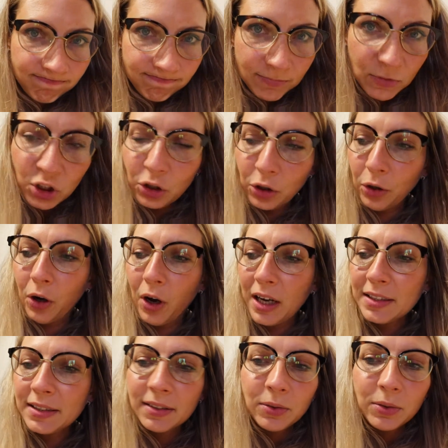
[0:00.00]
j'ai encore
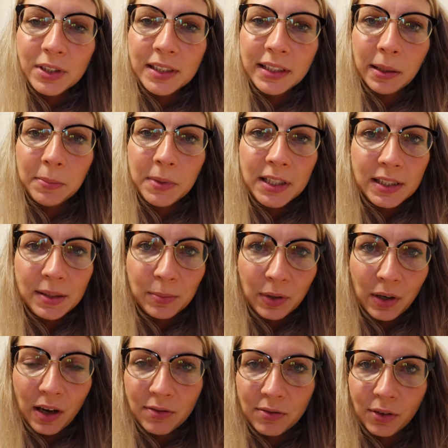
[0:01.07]
assez de
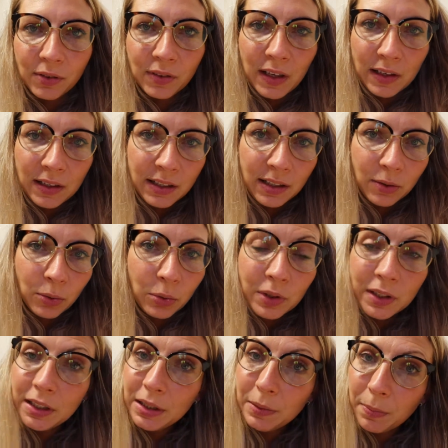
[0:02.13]
dynamisme avant d'aller au
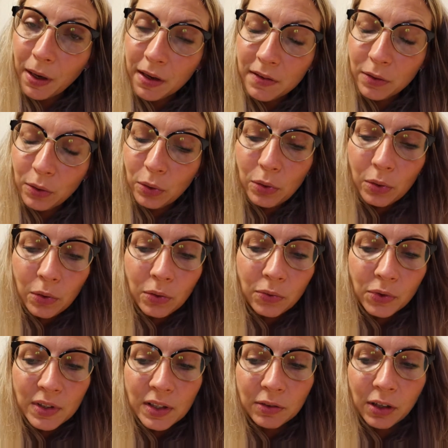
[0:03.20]
lit, parce que
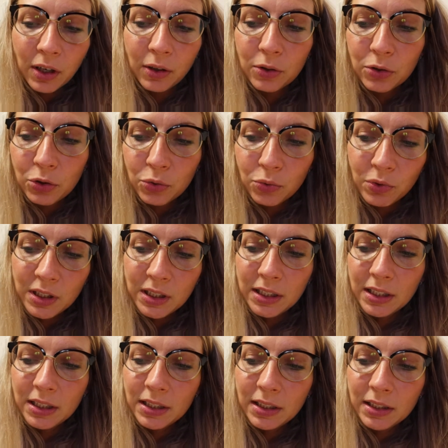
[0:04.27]
faut savoir que je suis
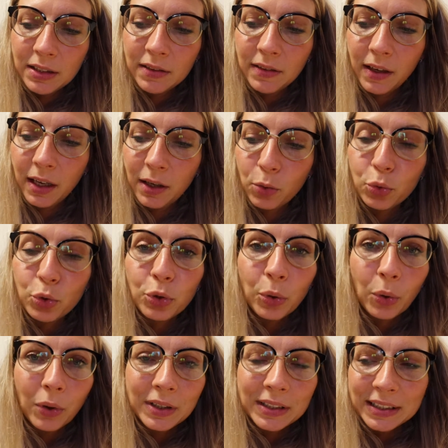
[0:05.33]
très couche tôt,